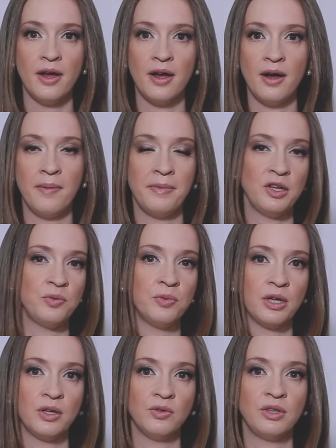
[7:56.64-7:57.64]
ah, mesmo
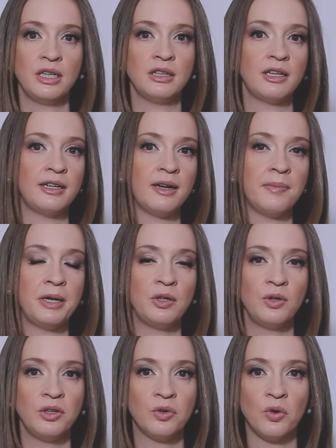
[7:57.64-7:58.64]
que não tenha
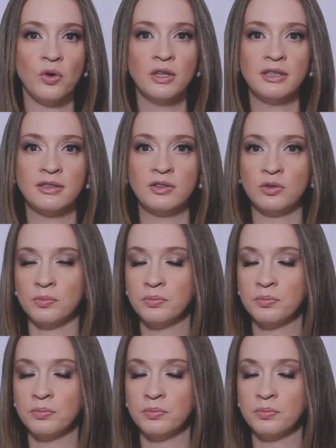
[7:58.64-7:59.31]
tratamento em todas,